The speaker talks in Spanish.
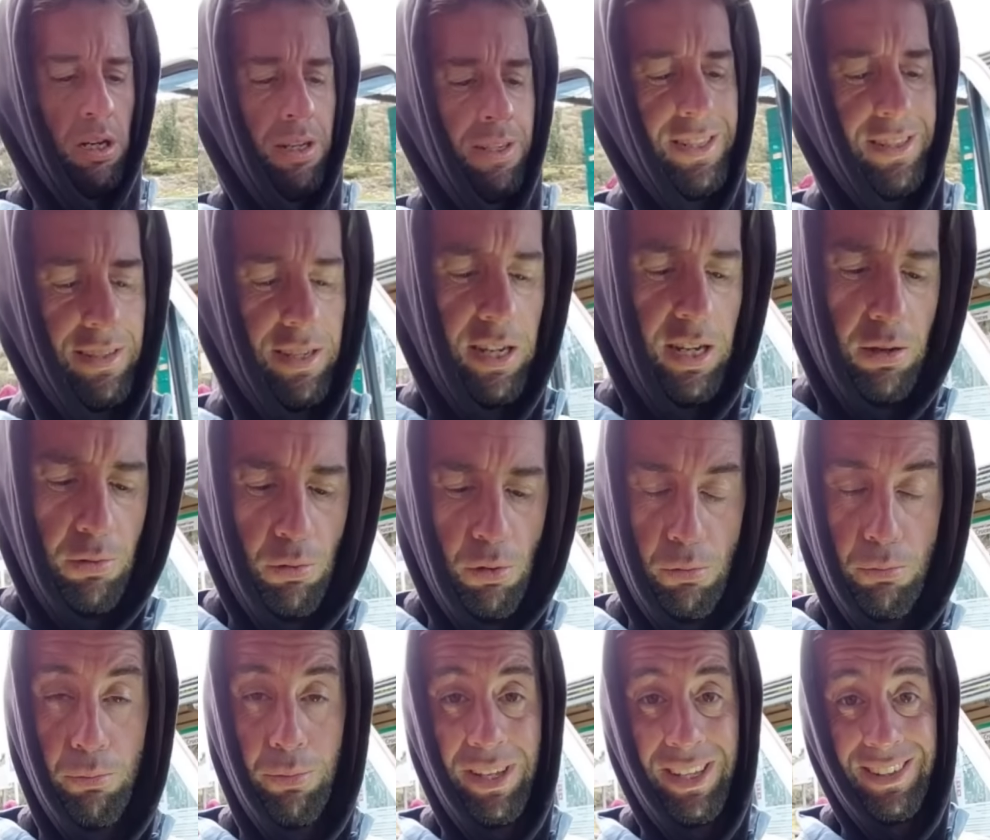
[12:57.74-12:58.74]
Ya saqué el
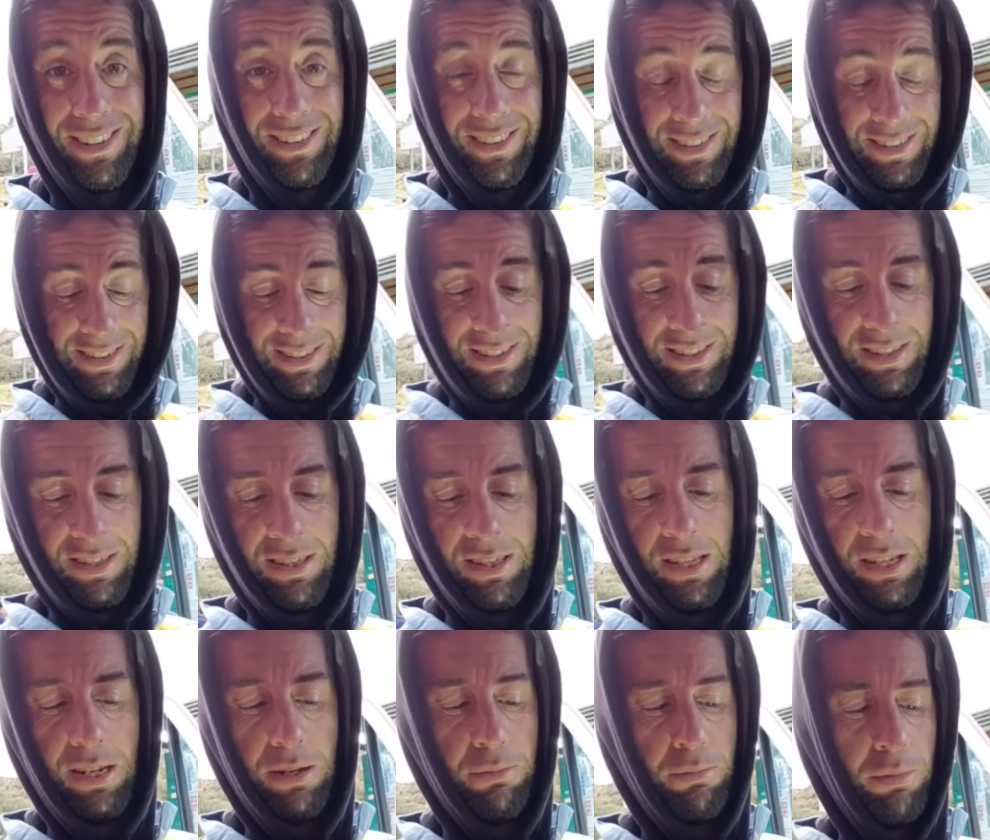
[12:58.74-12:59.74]
bombín
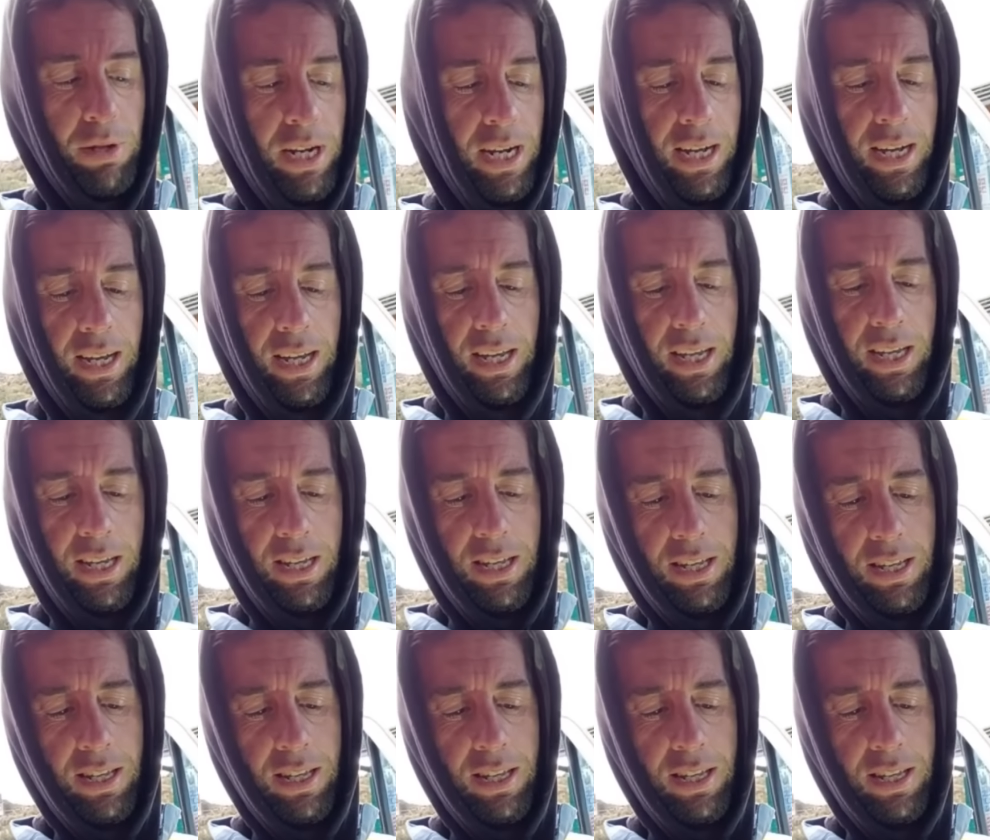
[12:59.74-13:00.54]
del embrague.